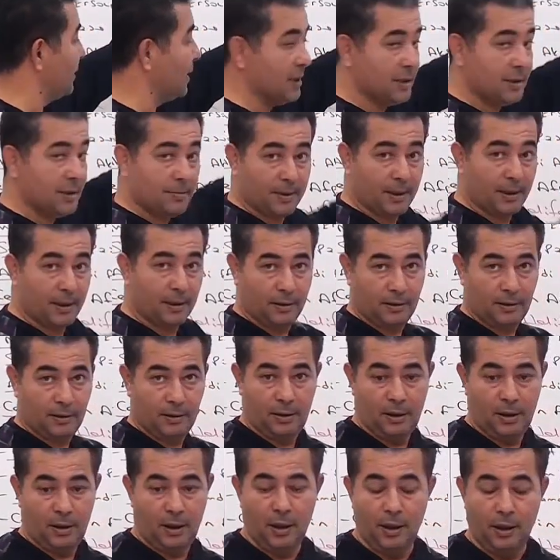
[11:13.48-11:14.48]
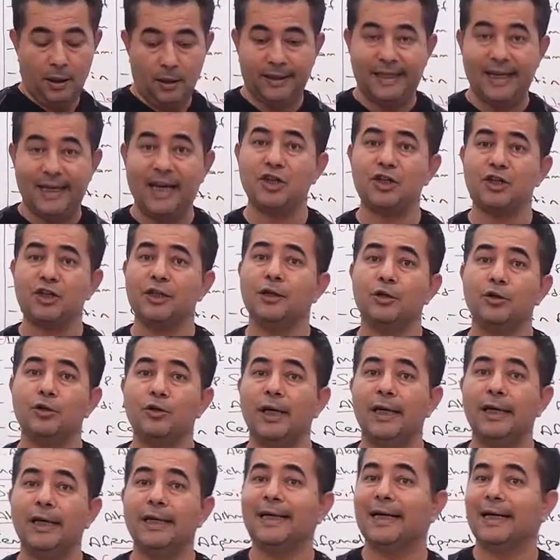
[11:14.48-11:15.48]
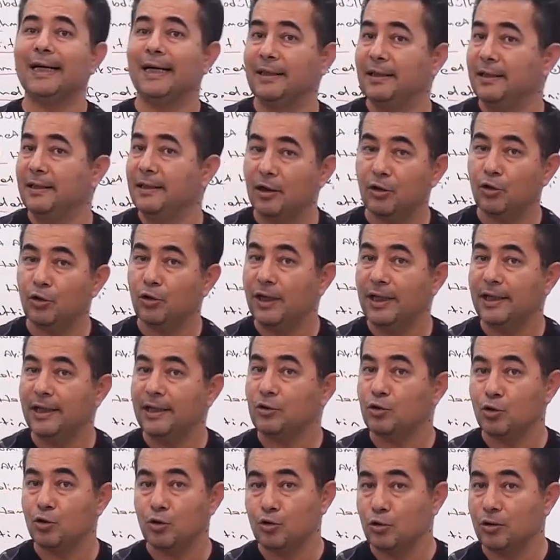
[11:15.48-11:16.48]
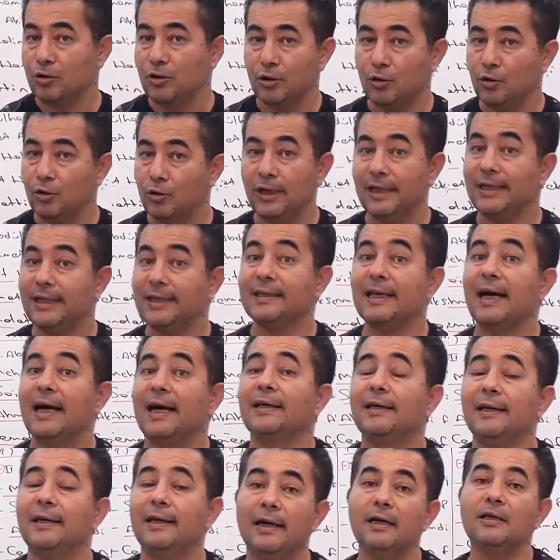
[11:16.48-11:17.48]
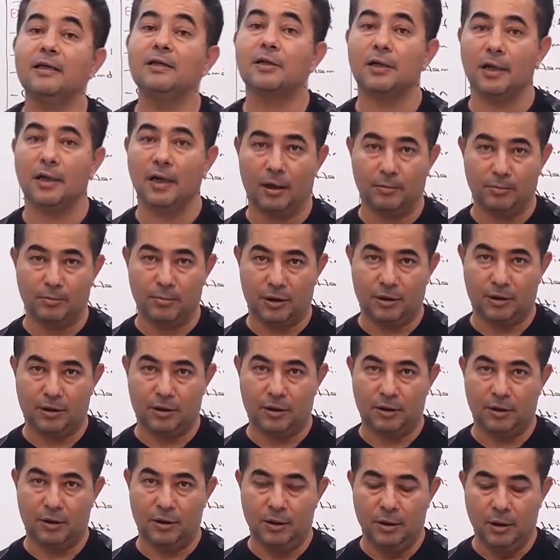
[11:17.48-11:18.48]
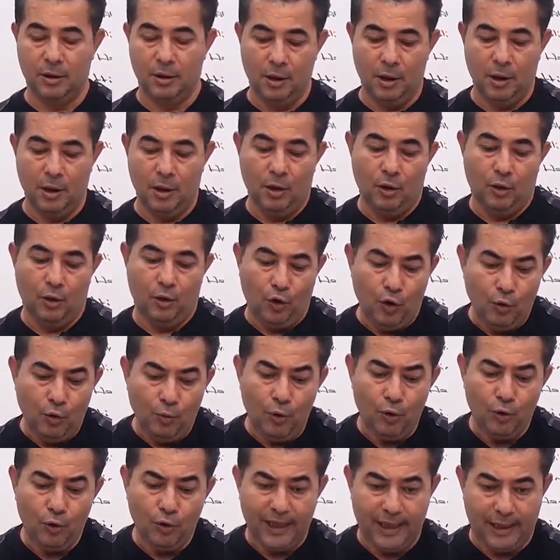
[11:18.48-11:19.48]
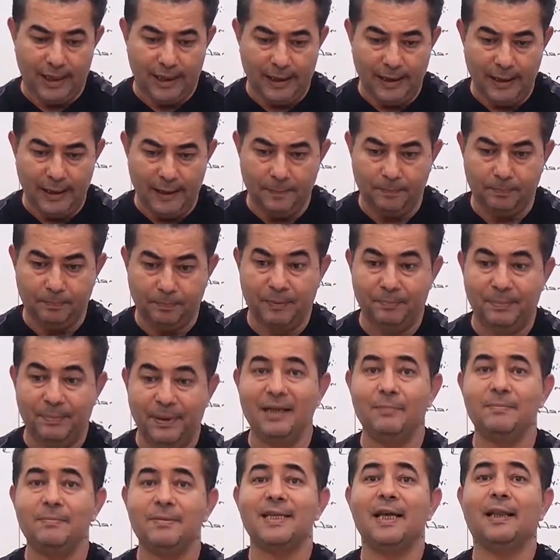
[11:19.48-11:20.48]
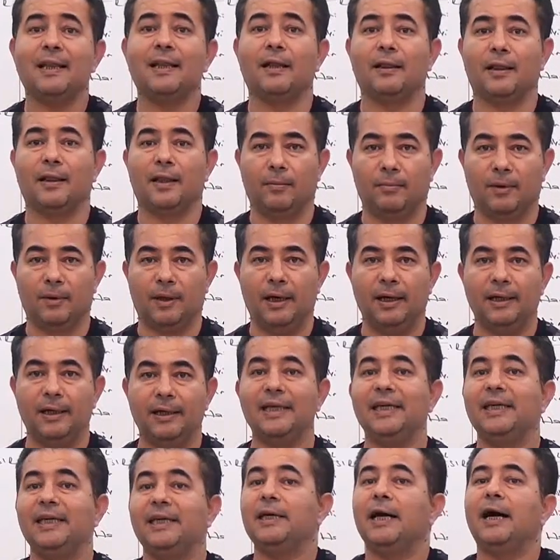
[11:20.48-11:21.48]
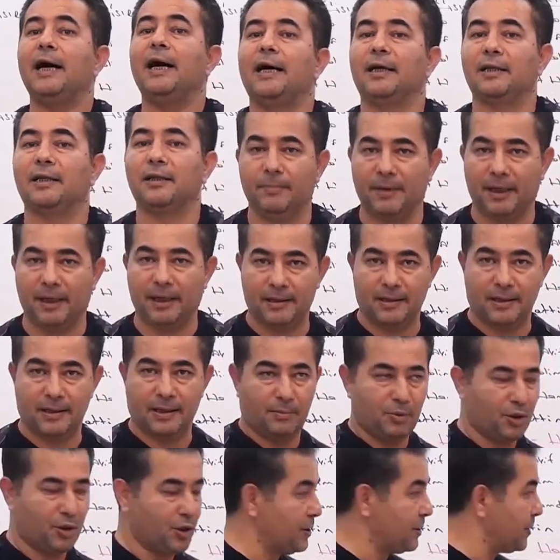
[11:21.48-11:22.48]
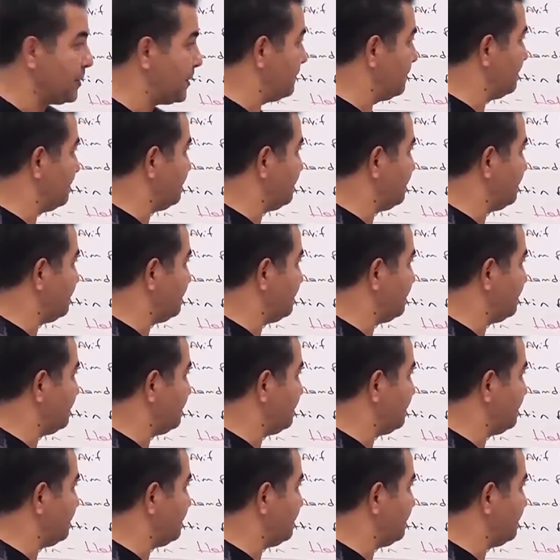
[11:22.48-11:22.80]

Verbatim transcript: Gaspralı. Gençlere yönelik, kadınlara yönelik, çocuklara yönelik dergiler çıkarmıştır. O bölgeyi bilimsel anlamda ihya etmek istemiştir.